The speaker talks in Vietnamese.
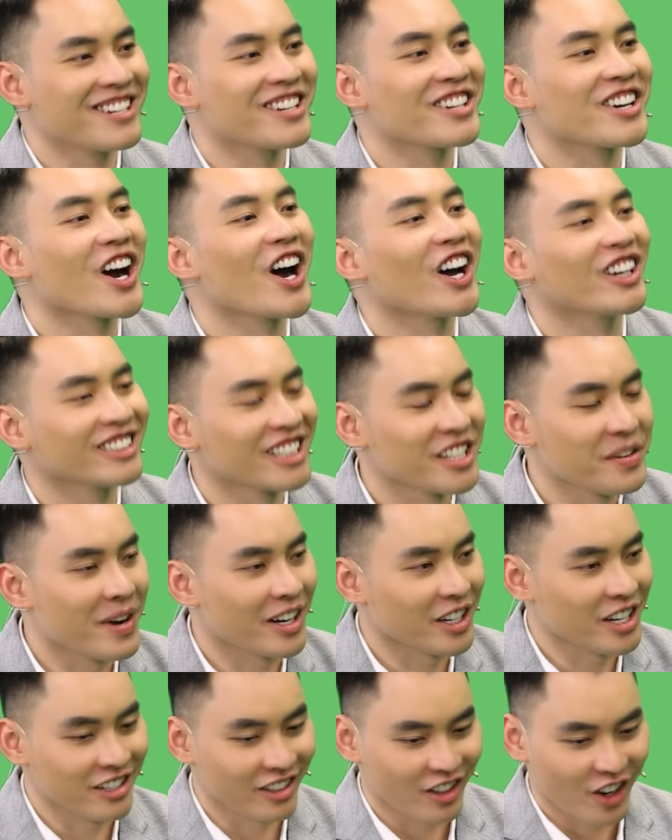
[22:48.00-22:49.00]
thương con nhưng
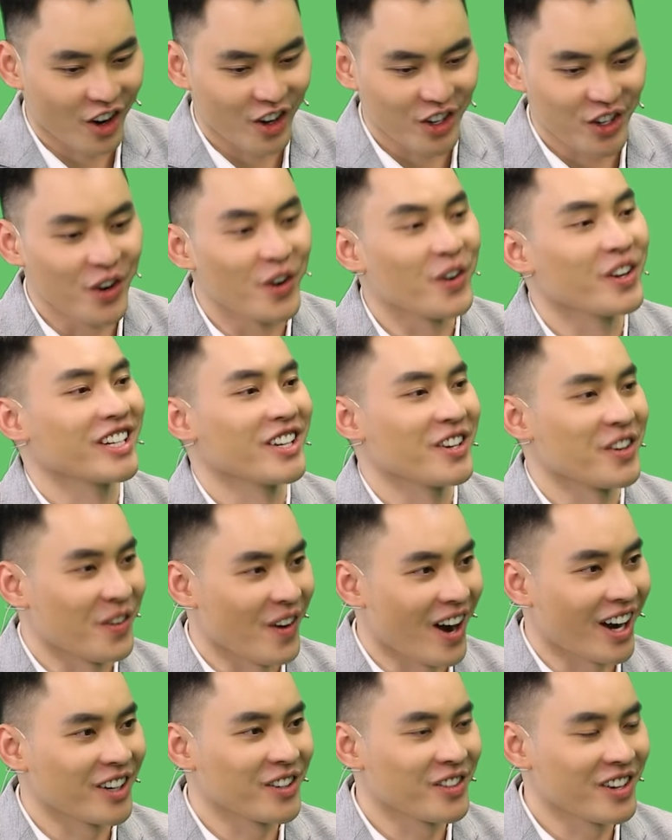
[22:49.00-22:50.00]
mà đừng có nhồi nhiều
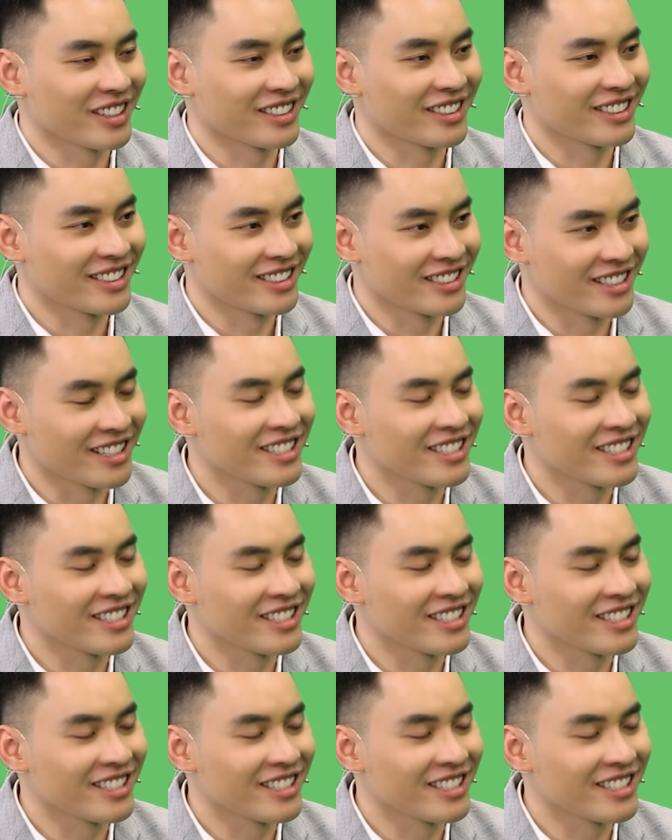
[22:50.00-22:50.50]
quá đúng không không nên nhồi